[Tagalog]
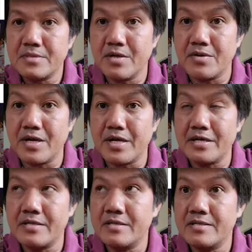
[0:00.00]

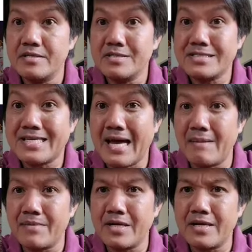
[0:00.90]
Okay.
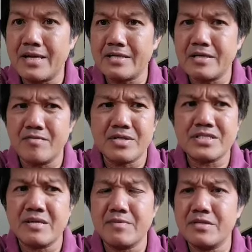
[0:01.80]
Scammer nga daw eh,
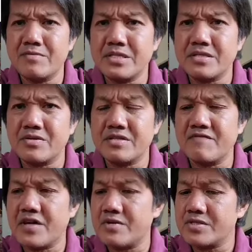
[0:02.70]
sabi ni Riza
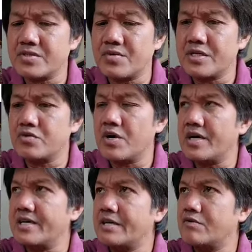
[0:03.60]
Ontiveros. Kung ito
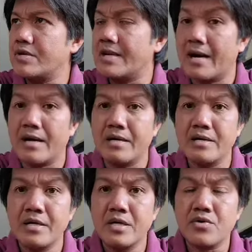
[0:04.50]
ay ngayon lang,
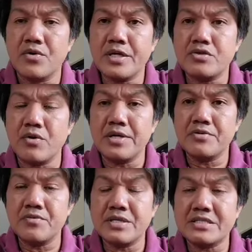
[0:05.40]
kung ito
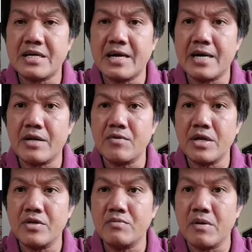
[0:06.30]
ay noong isang araw
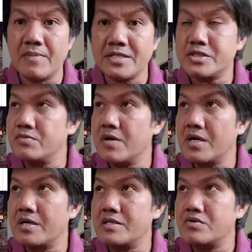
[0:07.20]
lang lumabas yung
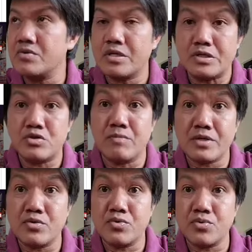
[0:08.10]
mga ganitong issue,
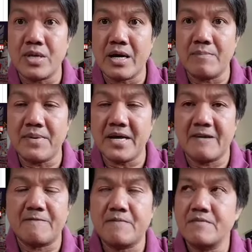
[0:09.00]
magdududa ka pa eh.